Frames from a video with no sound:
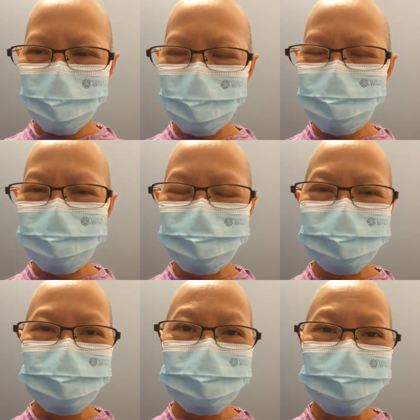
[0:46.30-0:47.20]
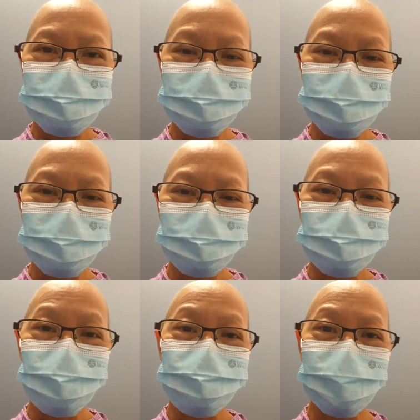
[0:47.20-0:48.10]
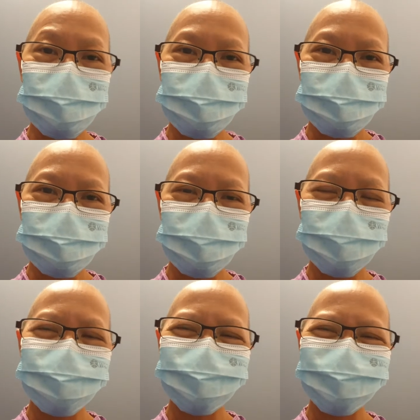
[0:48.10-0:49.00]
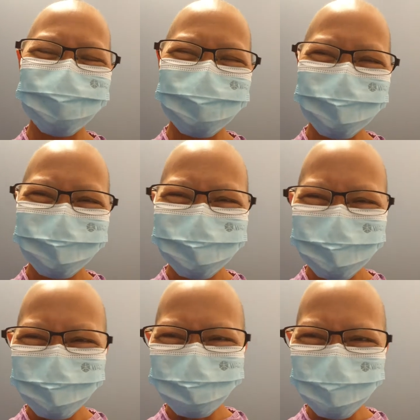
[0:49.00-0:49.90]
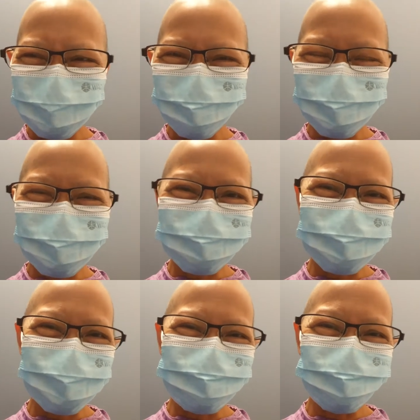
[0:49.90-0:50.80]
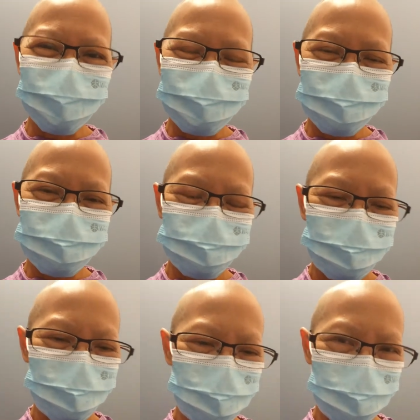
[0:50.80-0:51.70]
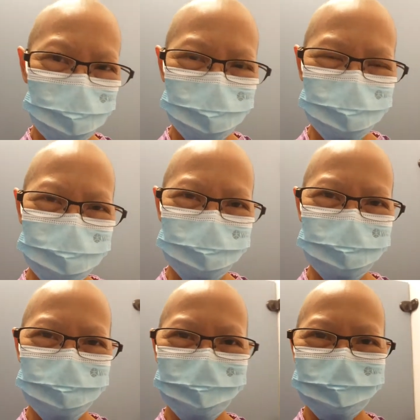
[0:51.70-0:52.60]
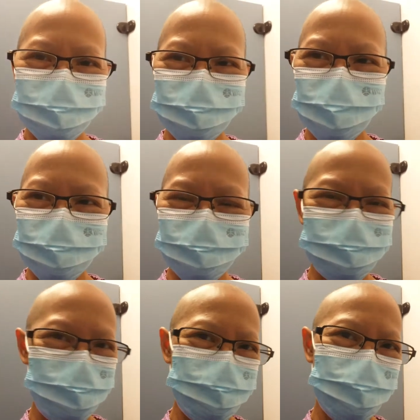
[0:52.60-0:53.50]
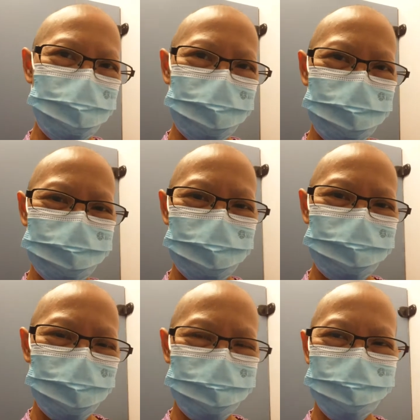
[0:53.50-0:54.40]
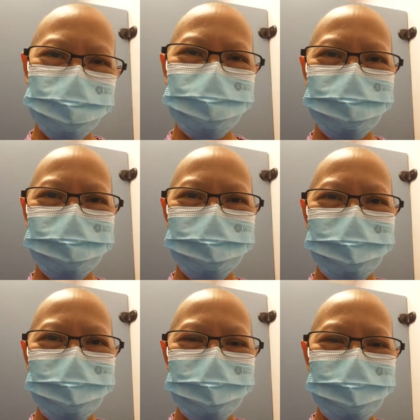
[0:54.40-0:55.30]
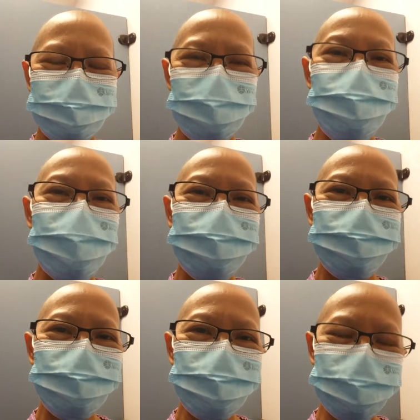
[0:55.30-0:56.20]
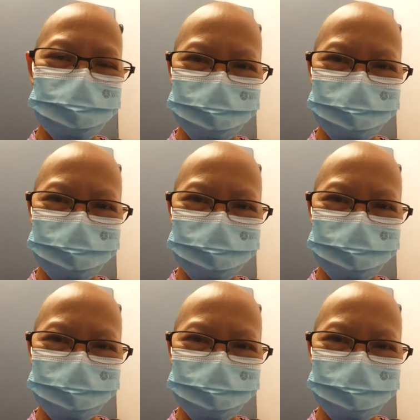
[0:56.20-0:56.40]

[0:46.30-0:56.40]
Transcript: I have written the list will not school me again kalau kalian saya gak dimarahin sama susternya kalau pelan, sama aja dulu